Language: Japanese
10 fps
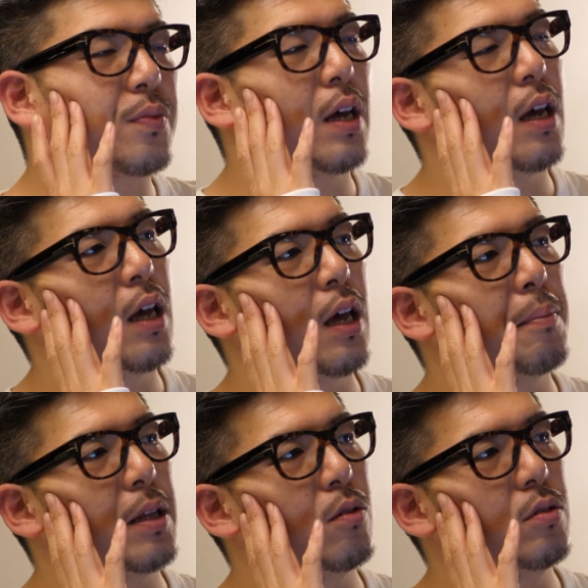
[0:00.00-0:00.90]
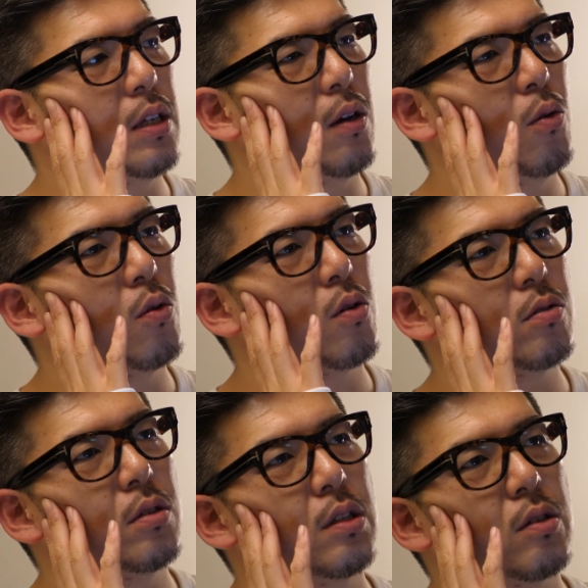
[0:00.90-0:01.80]
えーまあ、当選報
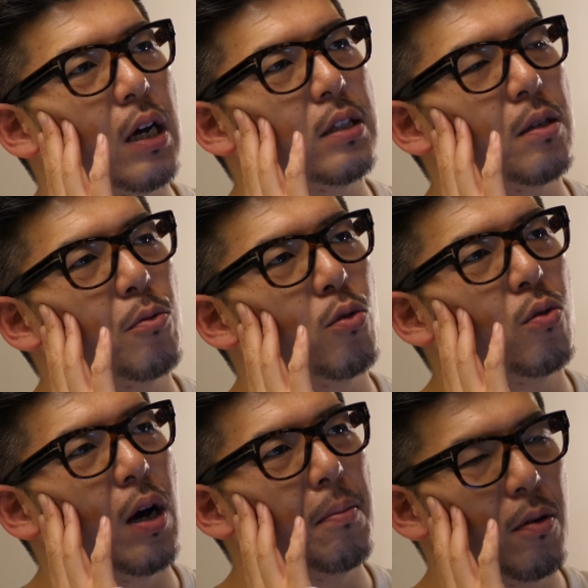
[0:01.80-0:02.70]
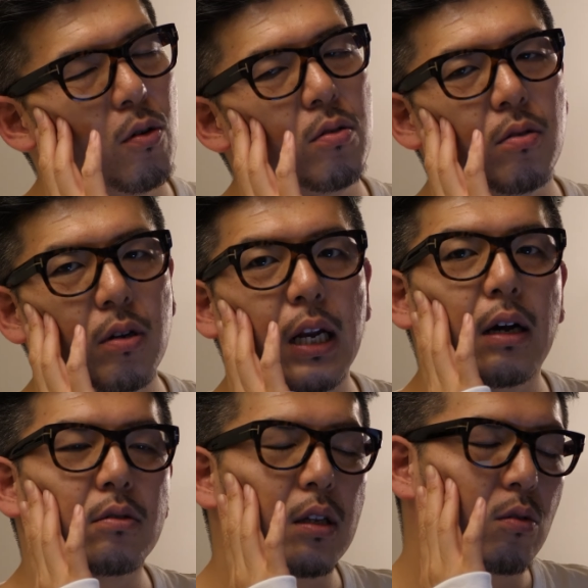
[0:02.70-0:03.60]
告っていう感じで、もうあんま本当に
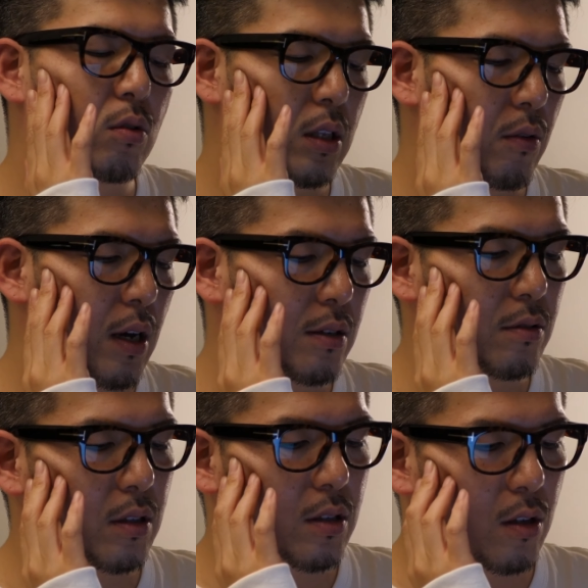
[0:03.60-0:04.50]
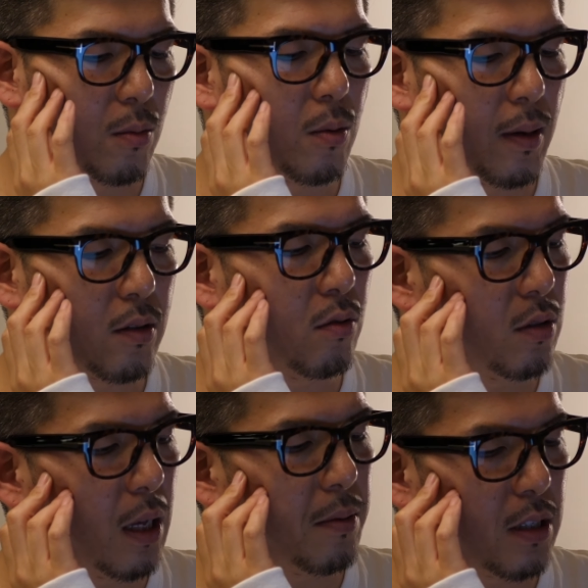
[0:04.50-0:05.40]
ラフな動画ではあるんですけども、まあ撮
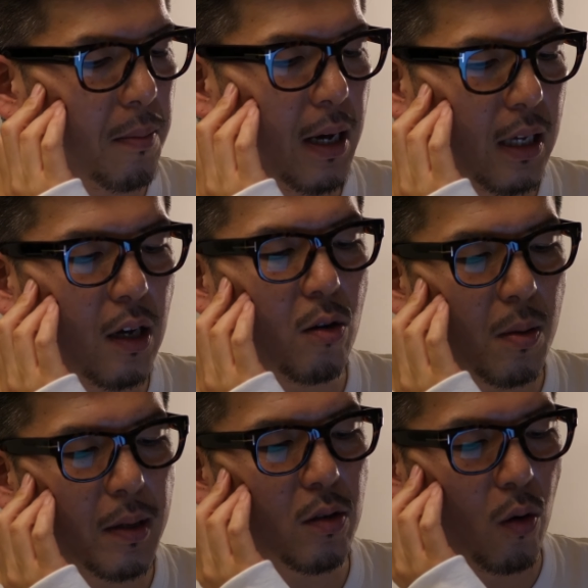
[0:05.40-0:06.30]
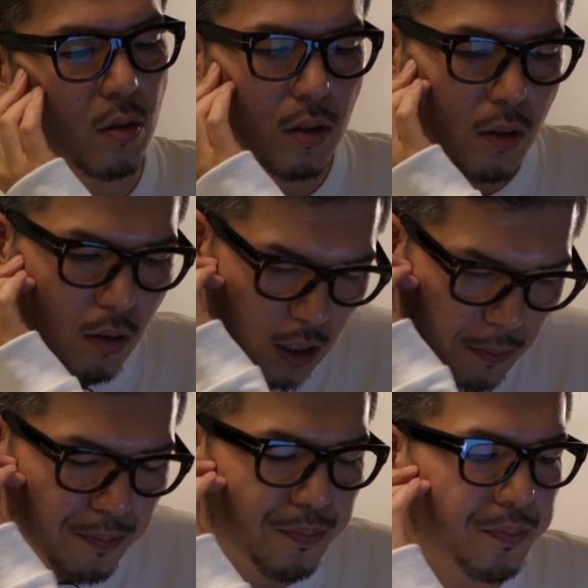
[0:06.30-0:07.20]
るたびにね、毎回思います。本当に